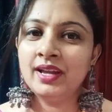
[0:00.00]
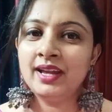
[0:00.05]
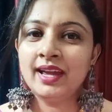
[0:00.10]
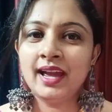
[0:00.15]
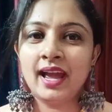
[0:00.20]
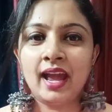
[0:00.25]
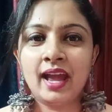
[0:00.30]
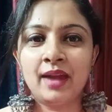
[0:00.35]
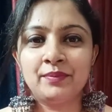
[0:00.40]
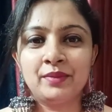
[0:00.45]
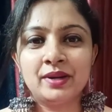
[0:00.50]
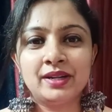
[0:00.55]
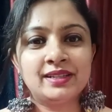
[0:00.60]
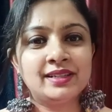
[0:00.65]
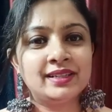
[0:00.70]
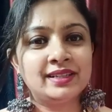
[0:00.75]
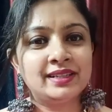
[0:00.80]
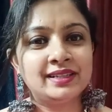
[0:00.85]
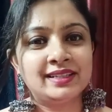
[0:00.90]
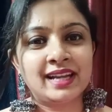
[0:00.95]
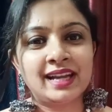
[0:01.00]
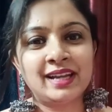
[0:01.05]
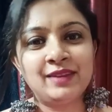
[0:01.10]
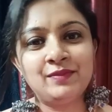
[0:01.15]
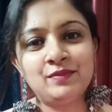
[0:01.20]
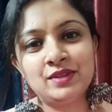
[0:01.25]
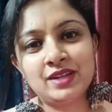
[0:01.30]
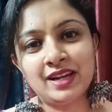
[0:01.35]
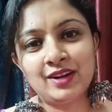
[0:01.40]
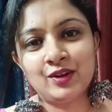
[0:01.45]
হ্যাঁ বাট
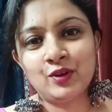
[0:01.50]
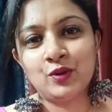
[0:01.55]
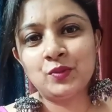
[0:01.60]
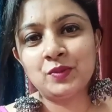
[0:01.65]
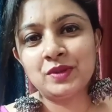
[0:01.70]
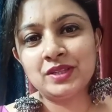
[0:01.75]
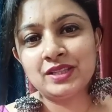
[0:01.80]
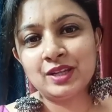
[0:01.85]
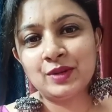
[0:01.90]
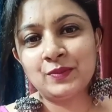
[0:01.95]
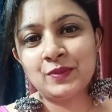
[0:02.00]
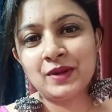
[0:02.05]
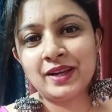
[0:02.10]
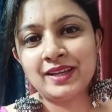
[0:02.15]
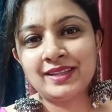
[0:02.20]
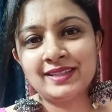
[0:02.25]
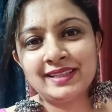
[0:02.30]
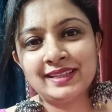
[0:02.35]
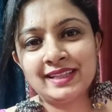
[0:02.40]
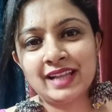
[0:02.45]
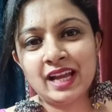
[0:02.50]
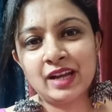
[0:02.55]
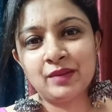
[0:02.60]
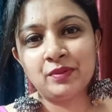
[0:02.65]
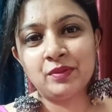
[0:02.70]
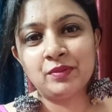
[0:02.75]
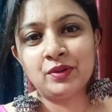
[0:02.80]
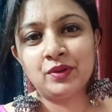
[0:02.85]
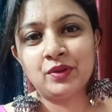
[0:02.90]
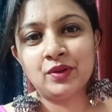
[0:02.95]
টাইমটা এরকমই সারপ্রাইজিং থাকবে
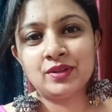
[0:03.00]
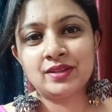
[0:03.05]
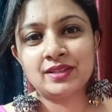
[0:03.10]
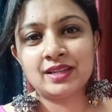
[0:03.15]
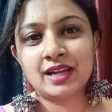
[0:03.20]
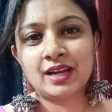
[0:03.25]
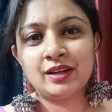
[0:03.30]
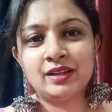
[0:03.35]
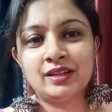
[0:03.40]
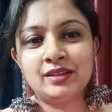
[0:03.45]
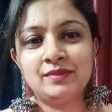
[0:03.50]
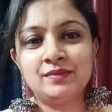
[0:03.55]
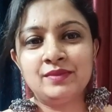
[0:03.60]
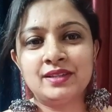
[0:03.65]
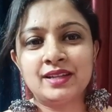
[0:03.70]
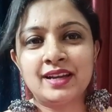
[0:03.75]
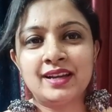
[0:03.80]
বিকজ টাইমটা